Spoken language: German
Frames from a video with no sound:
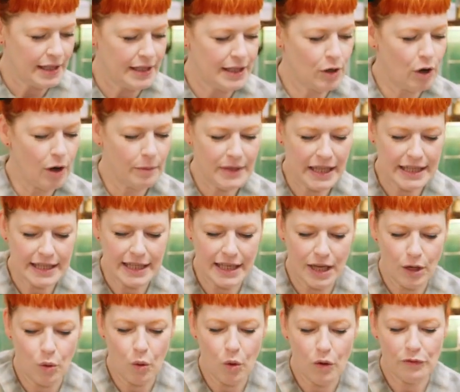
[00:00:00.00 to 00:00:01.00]
Die kommt jetzt in
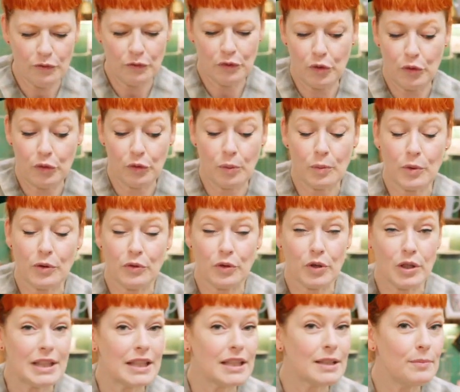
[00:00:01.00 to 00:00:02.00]
den Ofen für
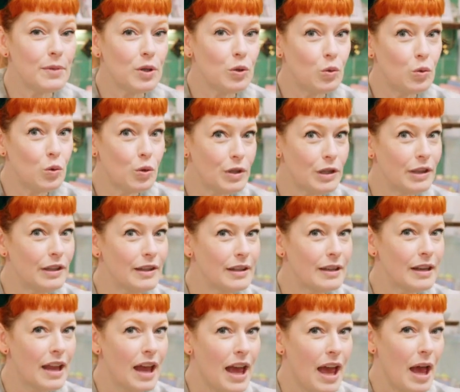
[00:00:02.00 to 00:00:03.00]
45
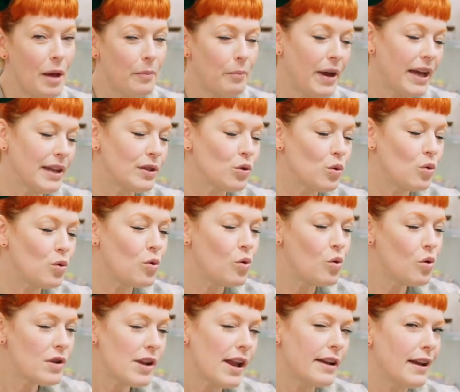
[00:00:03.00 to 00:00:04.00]
Minuten bei so
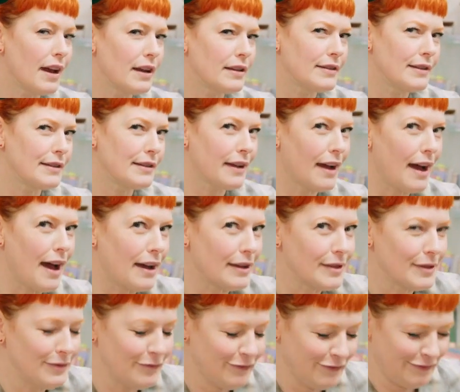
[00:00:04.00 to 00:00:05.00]
180 Grad.